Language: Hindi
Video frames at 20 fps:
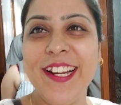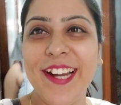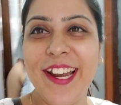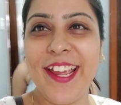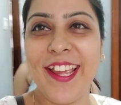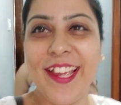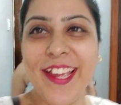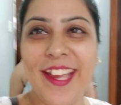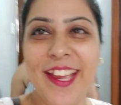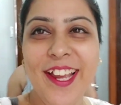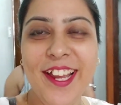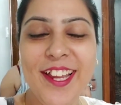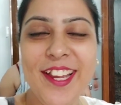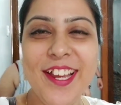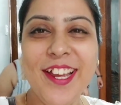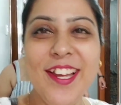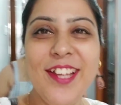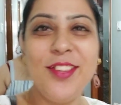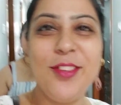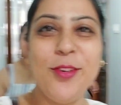रहे हैं
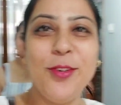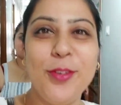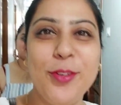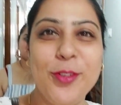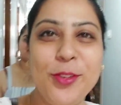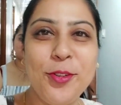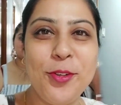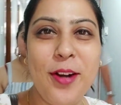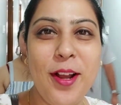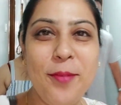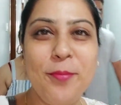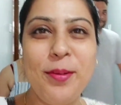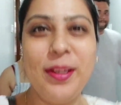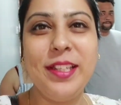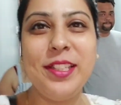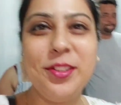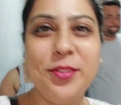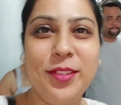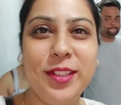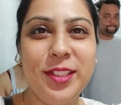तो थोड़ा बीच
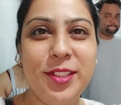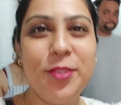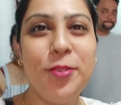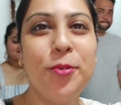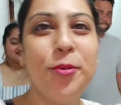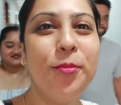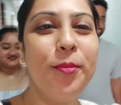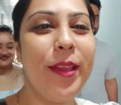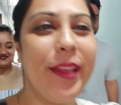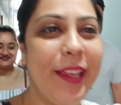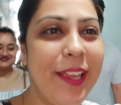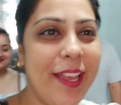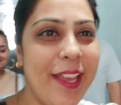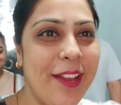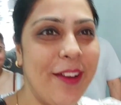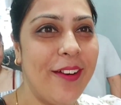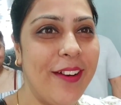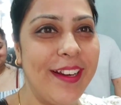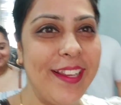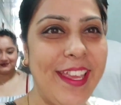बीच घूमेंगे
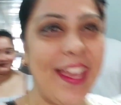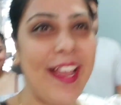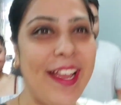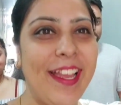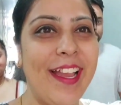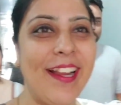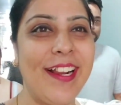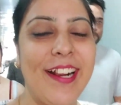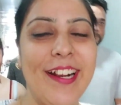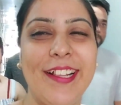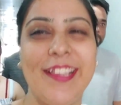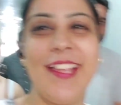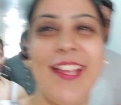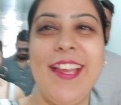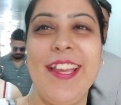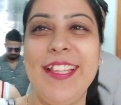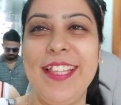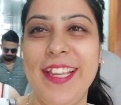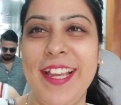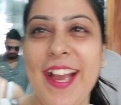और क्या क्या करता है
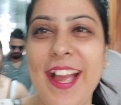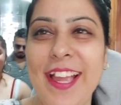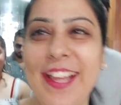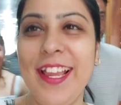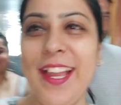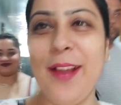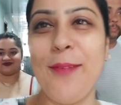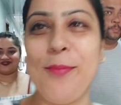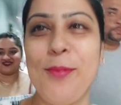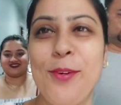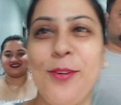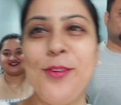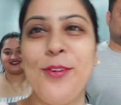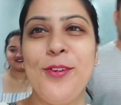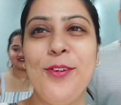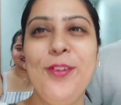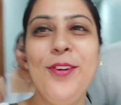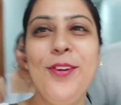दिखाएंगे आप लोगों को